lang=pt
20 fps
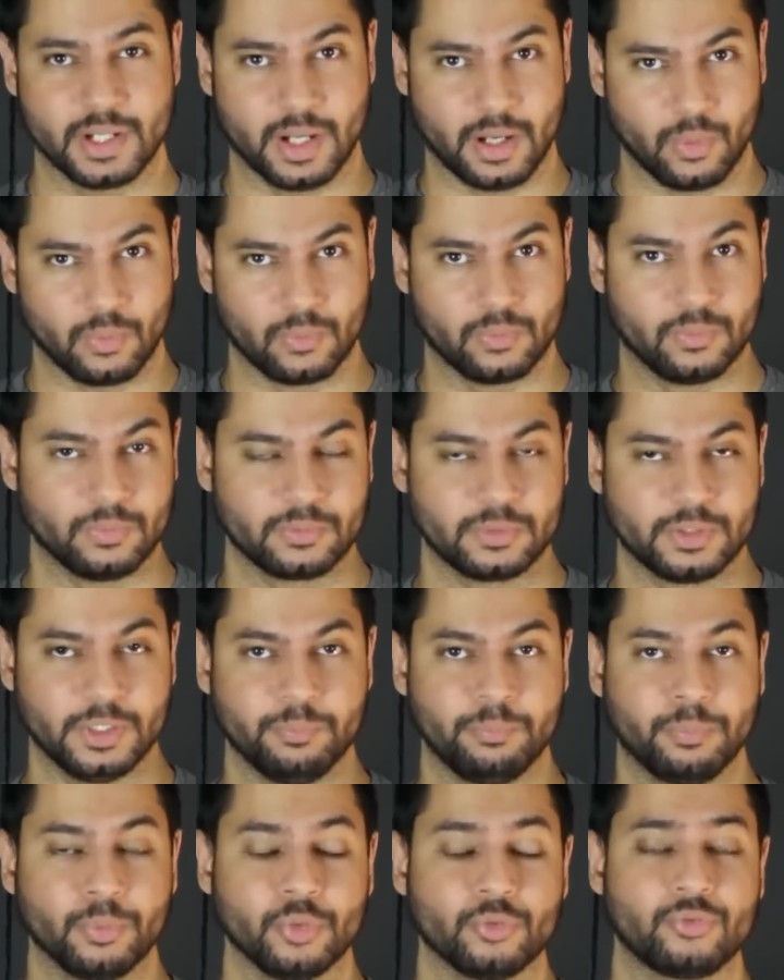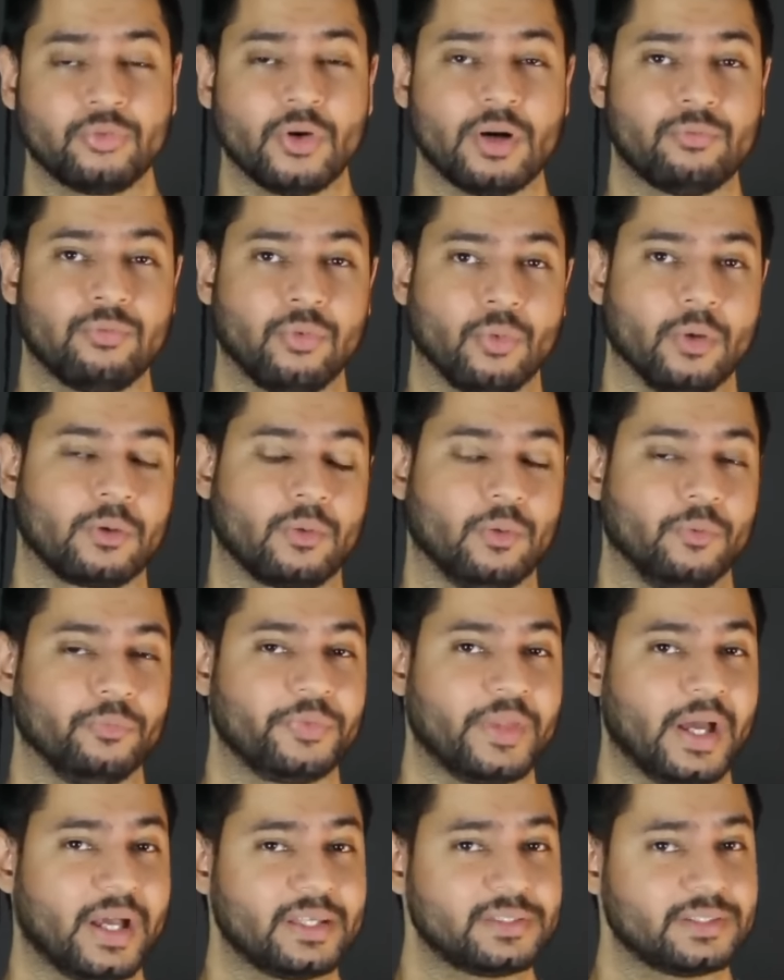de algo, que por favor
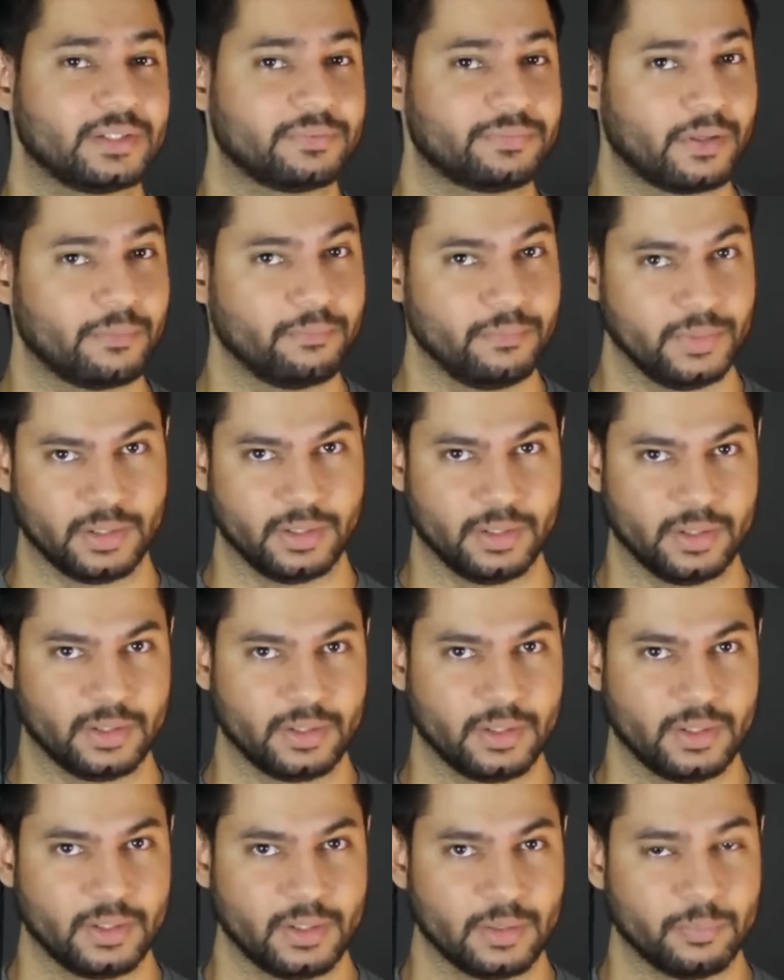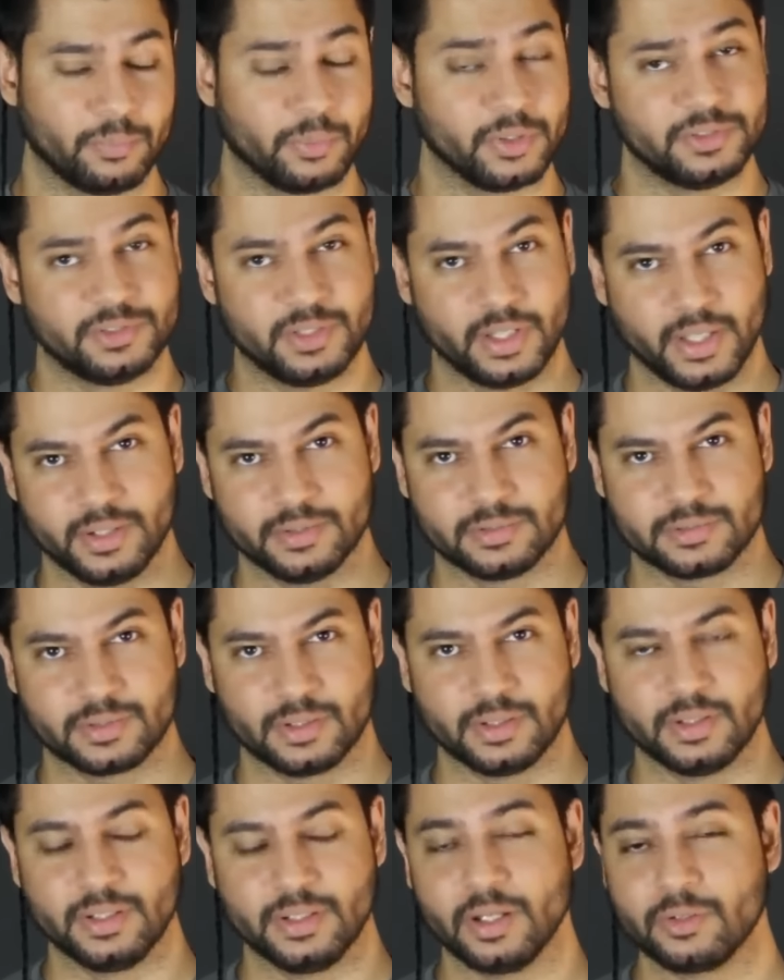contasse à família, pois
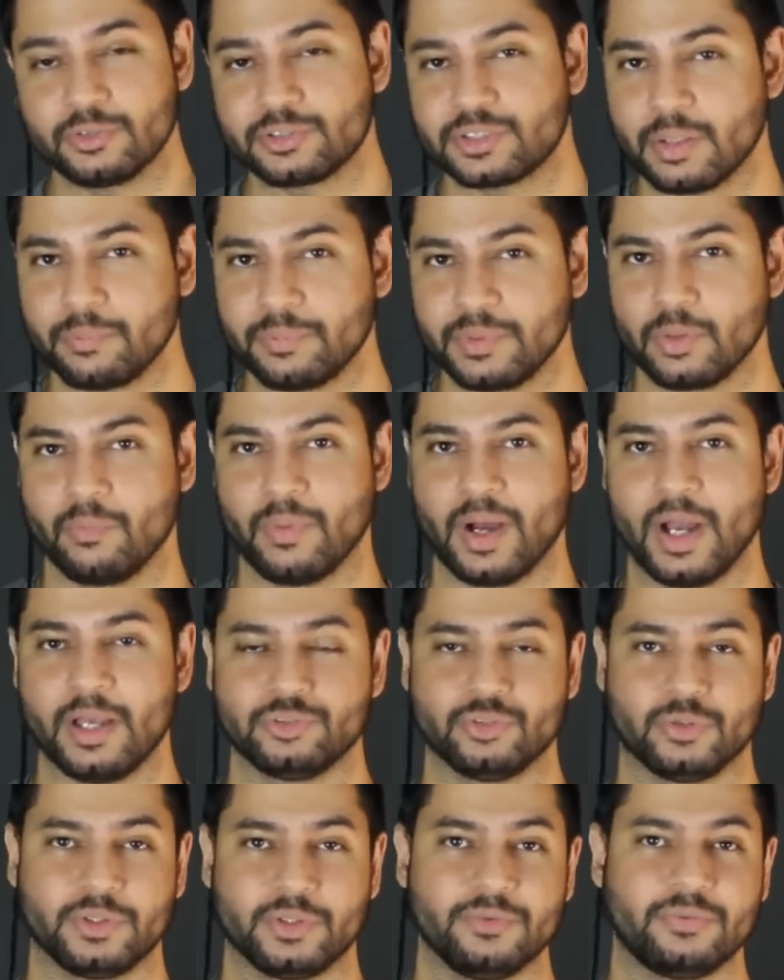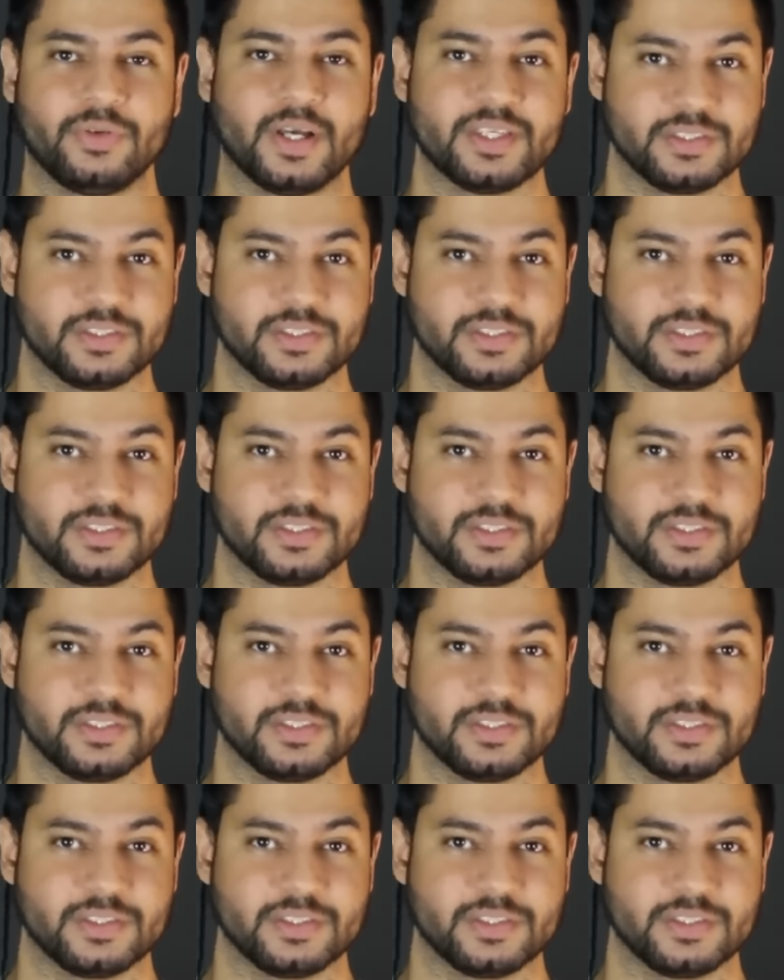eles não sabiam mais o que